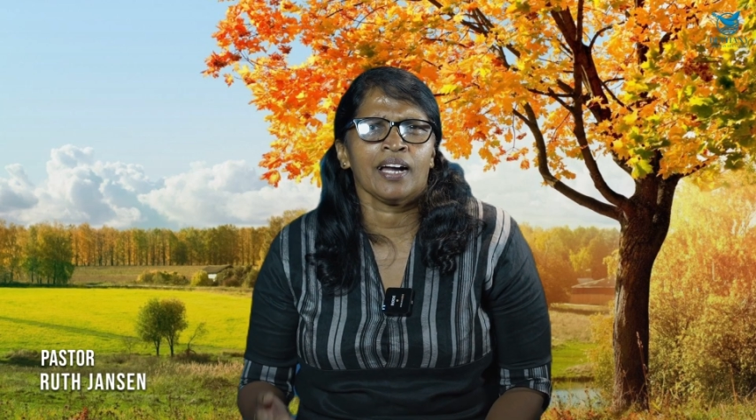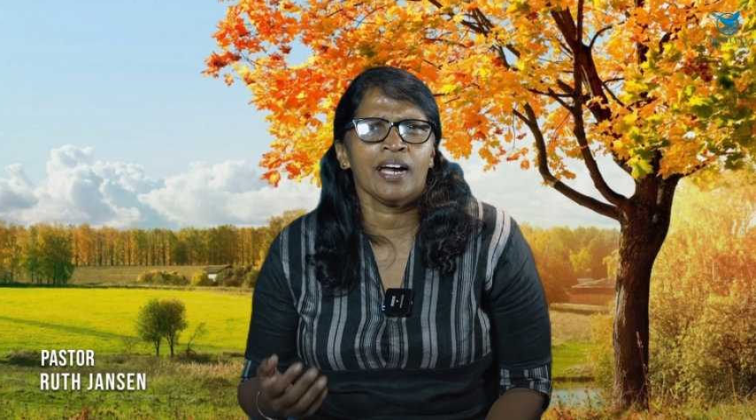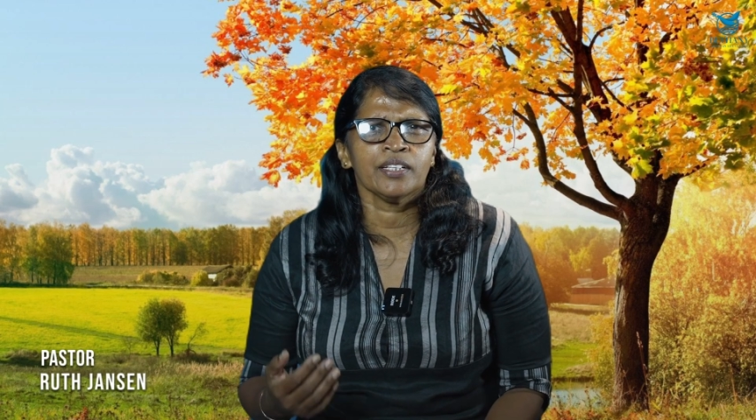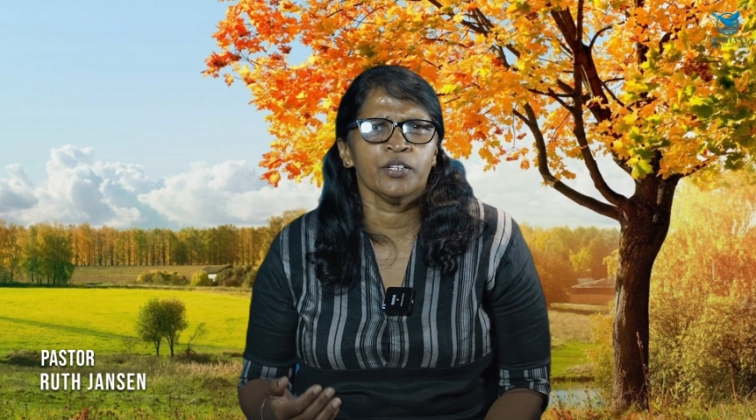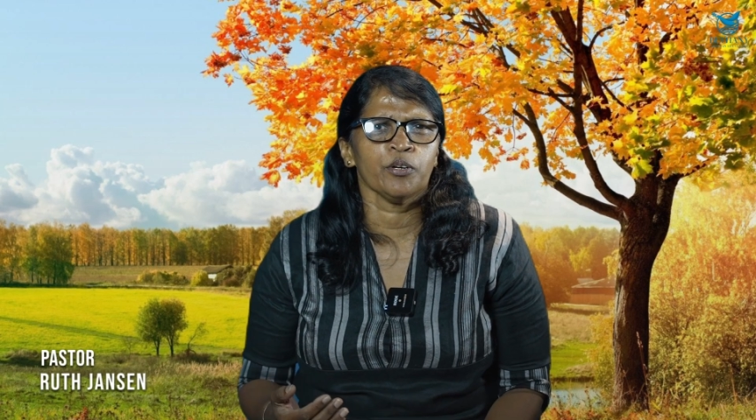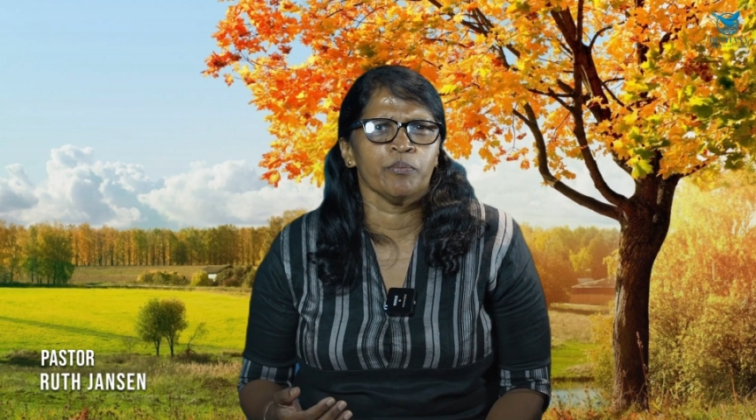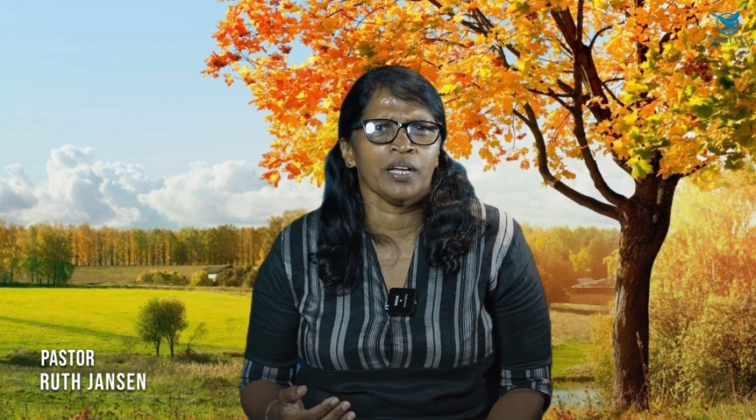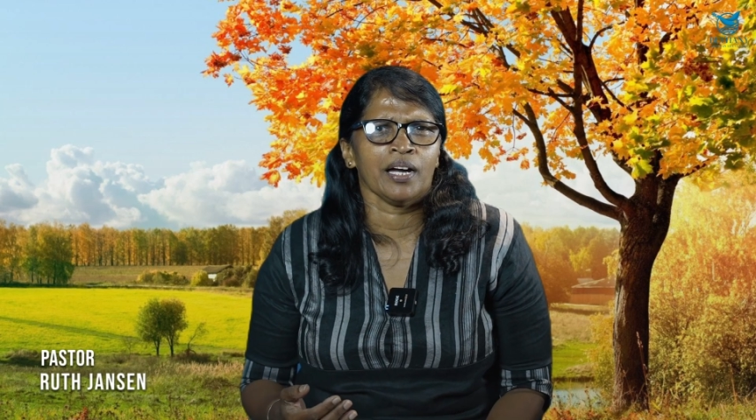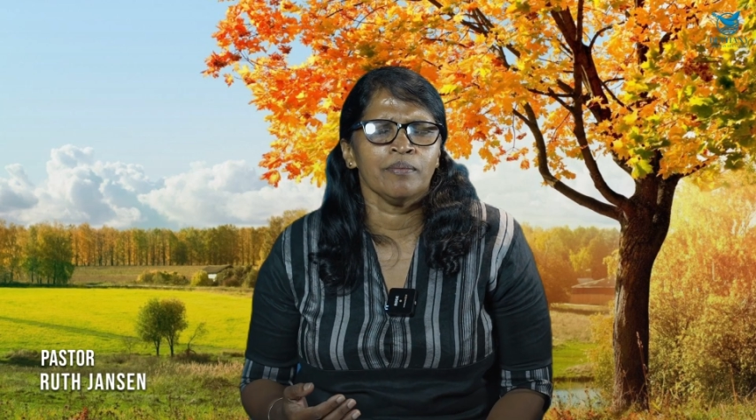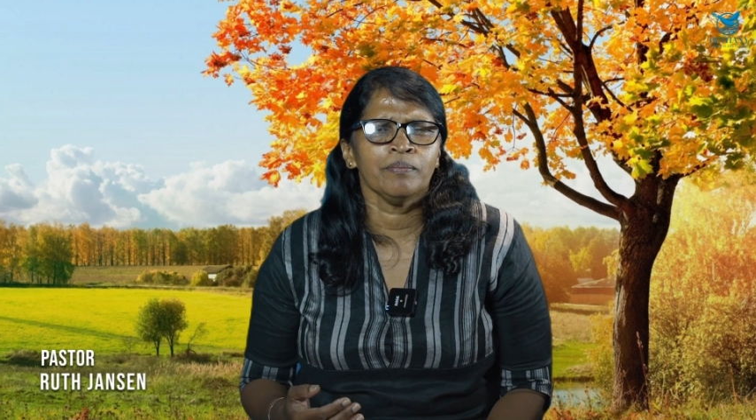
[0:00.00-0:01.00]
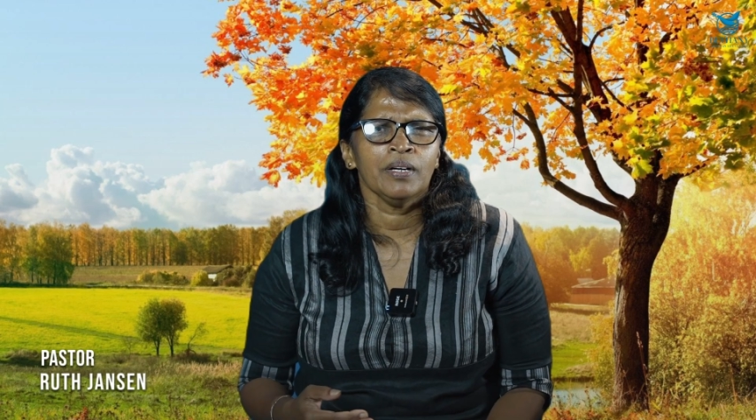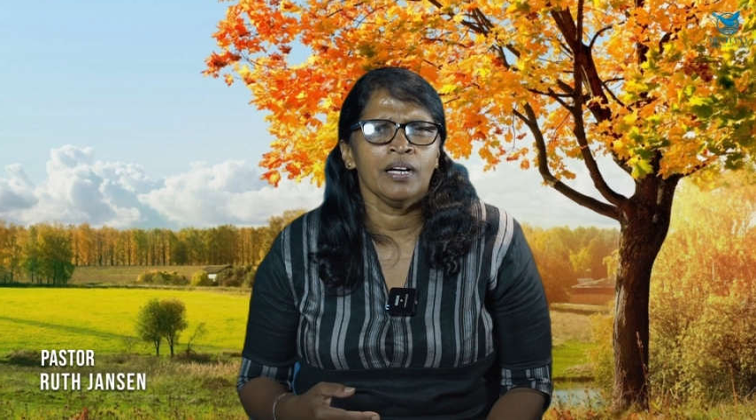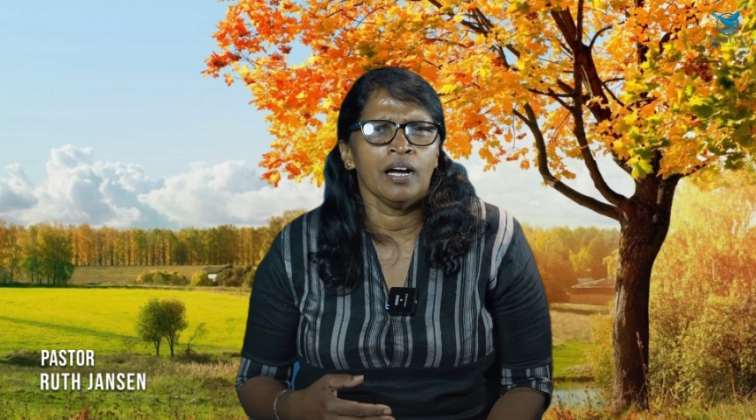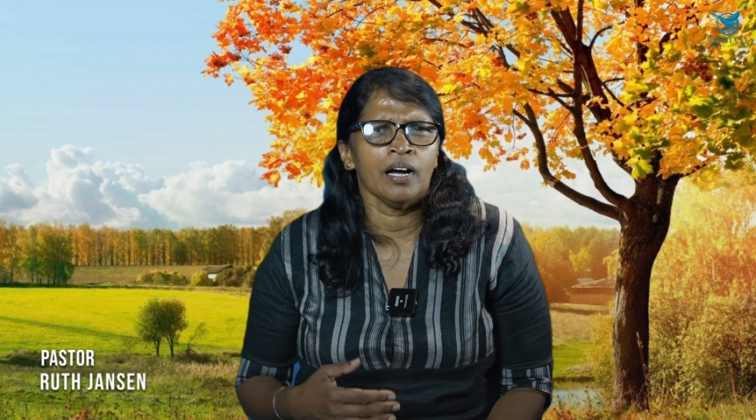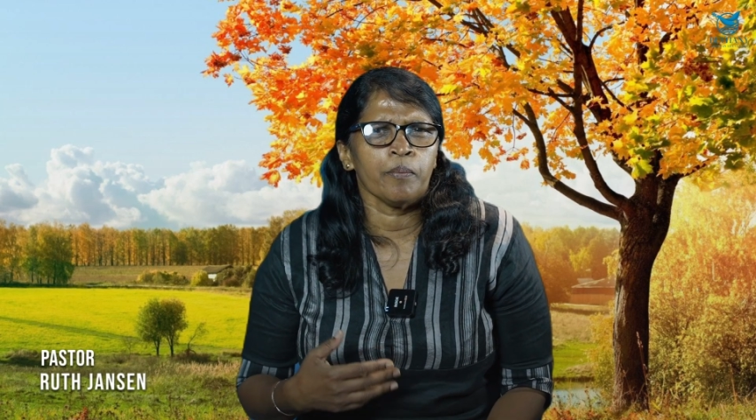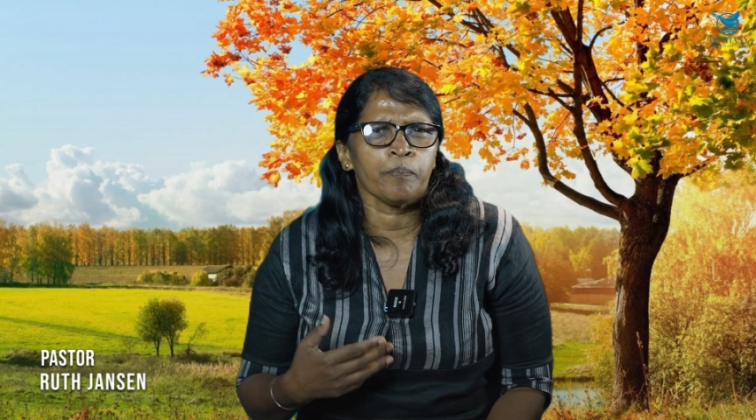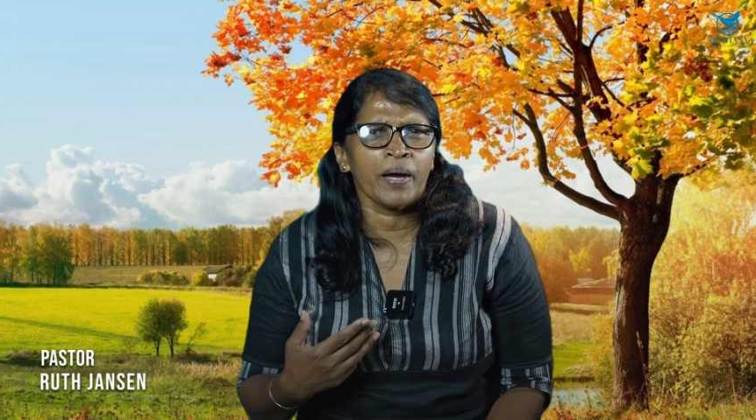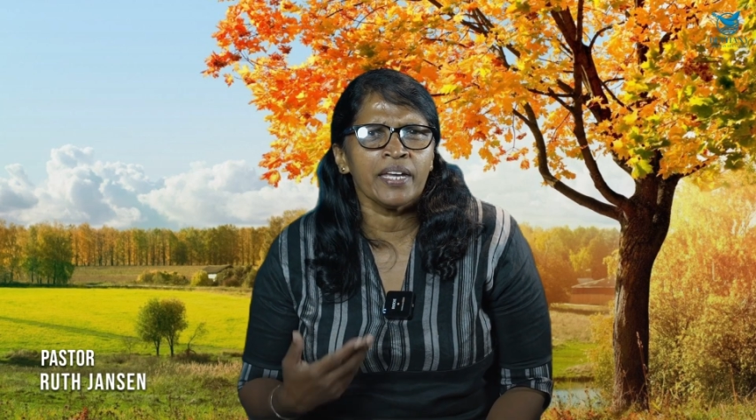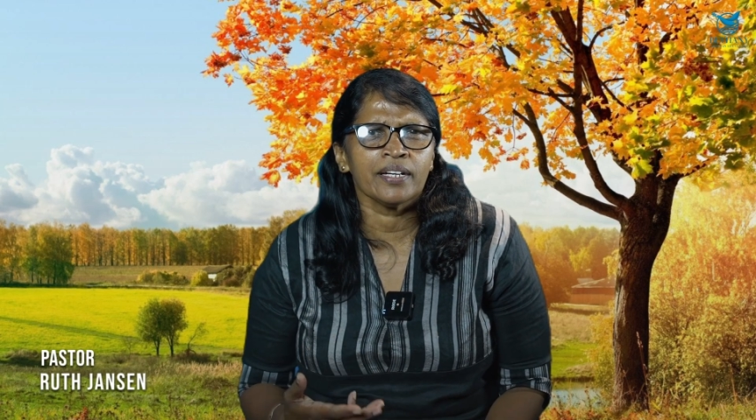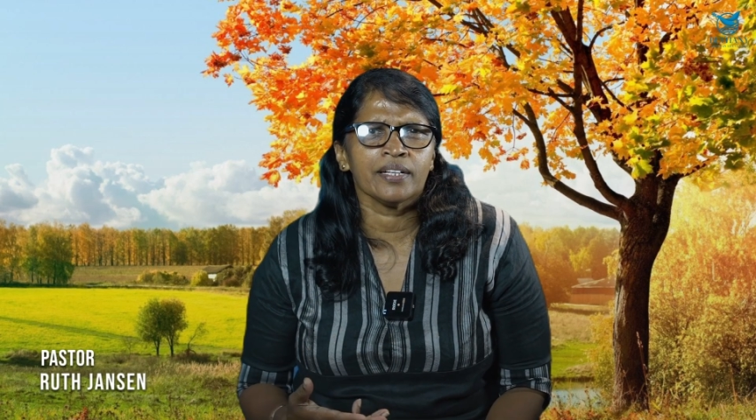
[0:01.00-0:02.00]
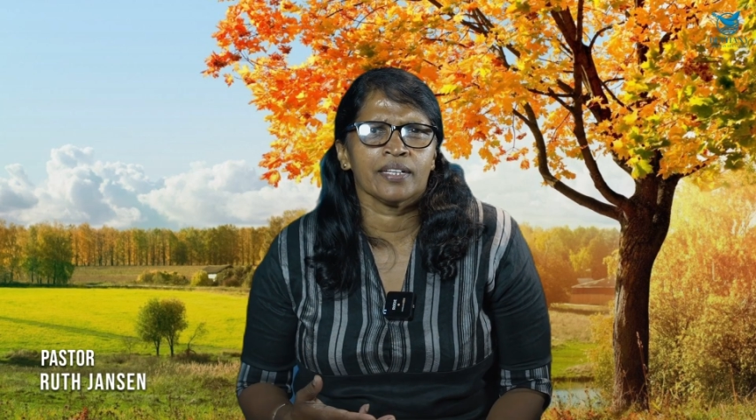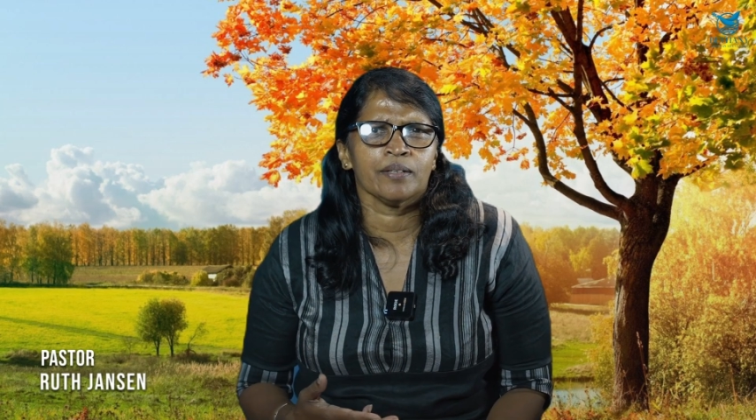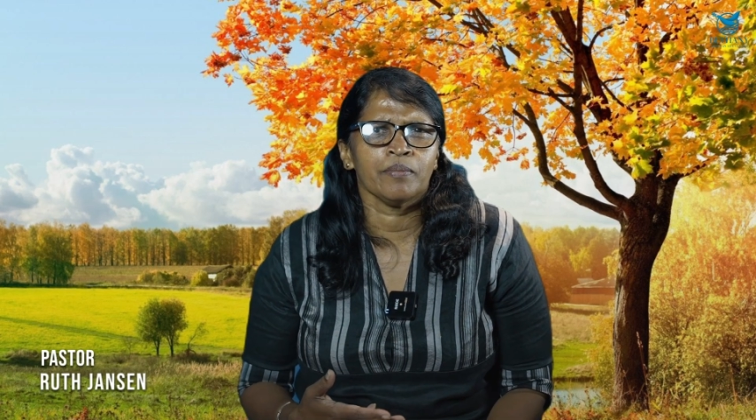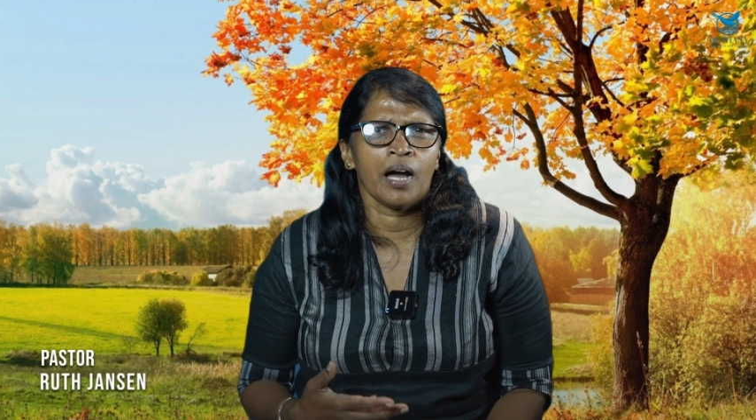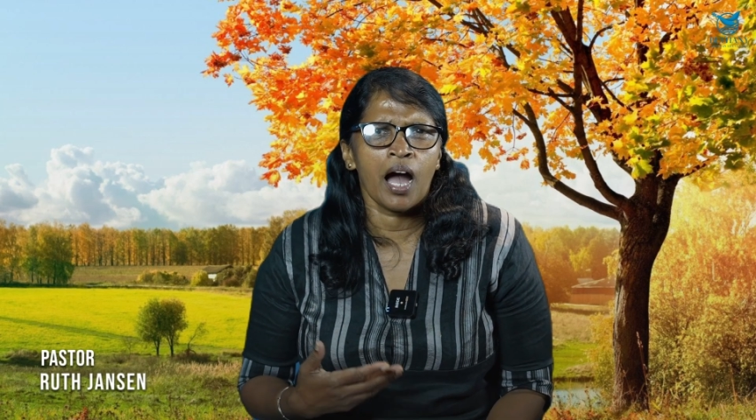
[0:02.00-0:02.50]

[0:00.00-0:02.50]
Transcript: காண்கிறோம் நாம் பயங்கரம்